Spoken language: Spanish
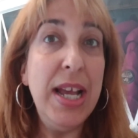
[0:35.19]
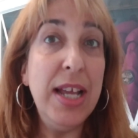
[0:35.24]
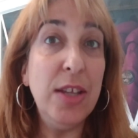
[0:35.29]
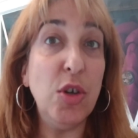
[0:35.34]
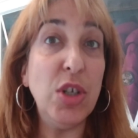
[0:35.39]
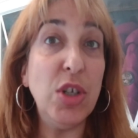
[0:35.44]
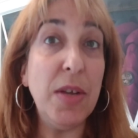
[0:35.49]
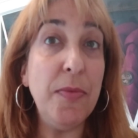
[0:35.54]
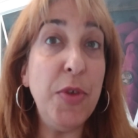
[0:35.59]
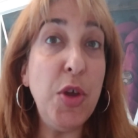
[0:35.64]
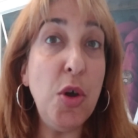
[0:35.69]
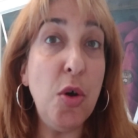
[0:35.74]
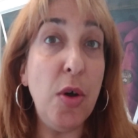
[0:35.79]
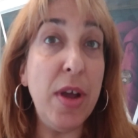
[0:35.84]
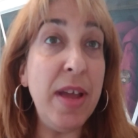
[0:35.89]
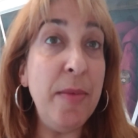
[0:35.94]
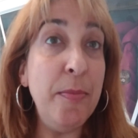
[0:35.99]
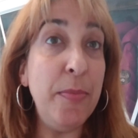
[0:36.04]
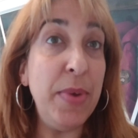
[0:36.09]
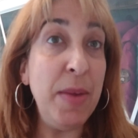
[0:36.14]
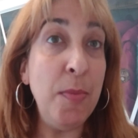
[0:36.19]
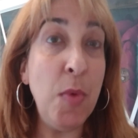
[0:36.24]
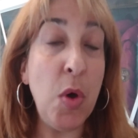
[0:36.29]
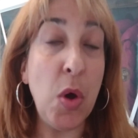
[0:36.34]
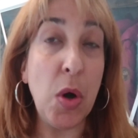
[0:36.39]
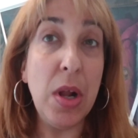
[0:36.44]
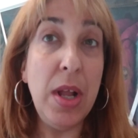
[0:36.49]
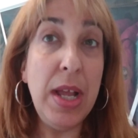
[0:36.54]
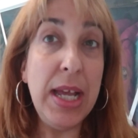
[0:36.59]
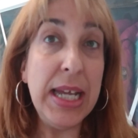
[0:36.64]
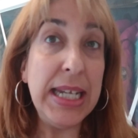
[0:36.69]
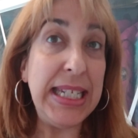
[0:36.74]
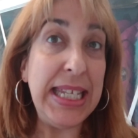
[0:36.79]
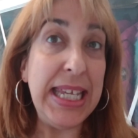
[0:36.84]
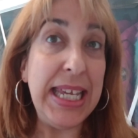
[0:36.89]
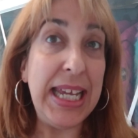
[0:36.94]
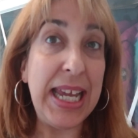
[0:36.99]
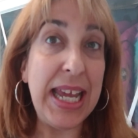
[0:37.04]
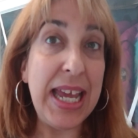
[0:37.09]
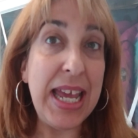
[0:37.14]
Entonces, yo en Primor
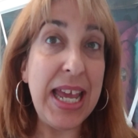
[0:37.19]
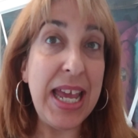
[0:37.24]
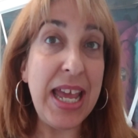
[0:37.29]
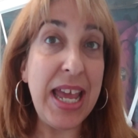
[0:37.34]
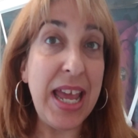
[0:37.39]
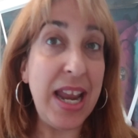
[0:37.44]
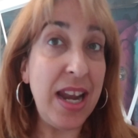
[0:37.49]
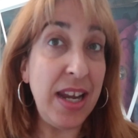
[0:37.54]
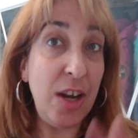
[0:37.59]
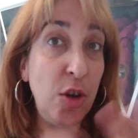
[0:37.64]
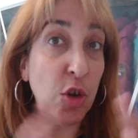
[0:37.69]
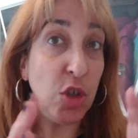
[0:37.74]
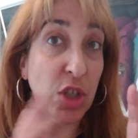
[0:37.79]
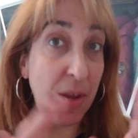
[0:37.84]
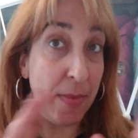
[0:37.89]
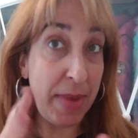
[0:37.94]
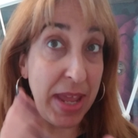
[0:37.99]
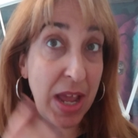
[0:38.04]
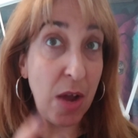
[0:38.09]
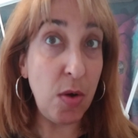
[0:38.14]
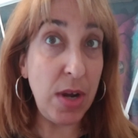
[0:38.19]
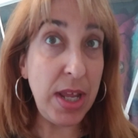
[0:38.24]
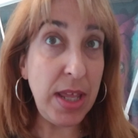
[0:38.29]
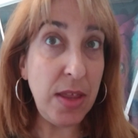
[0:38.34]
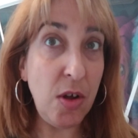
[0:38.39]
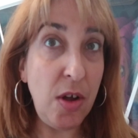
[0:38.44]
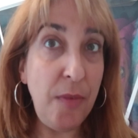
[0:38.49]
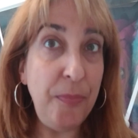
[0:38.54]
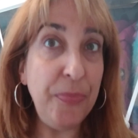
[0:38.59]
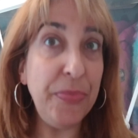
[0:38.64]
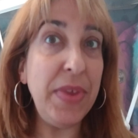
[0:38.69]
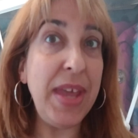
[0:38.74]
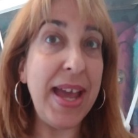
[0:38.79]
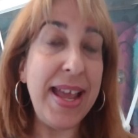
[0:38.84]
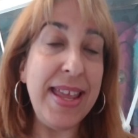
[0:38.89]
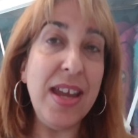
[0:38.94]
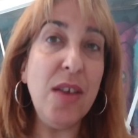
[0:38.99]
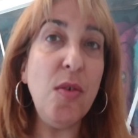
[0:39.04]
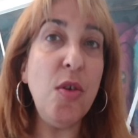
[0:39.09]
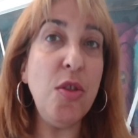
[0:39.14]
sí que ni los había olido y
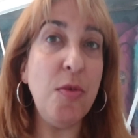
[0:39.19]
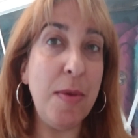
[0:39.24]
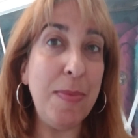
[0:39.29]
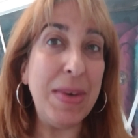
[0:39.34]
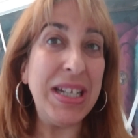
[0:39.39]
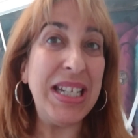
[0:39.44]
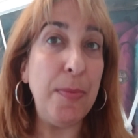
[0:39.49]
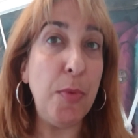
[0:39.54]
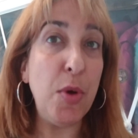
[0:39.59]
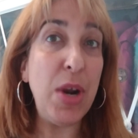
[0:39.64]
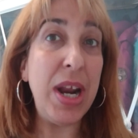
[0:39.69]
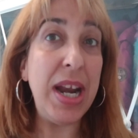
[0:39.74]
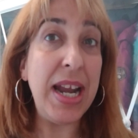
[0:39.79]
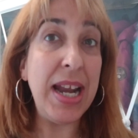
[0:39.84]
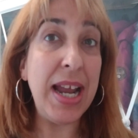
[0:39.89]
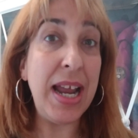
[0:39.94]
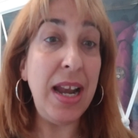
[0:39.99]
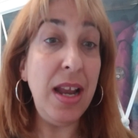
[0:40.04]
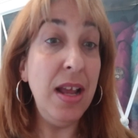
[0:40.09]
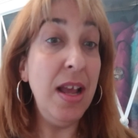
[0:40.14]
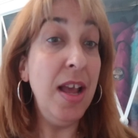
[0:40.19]
ayer cuando me pasé por Arenal,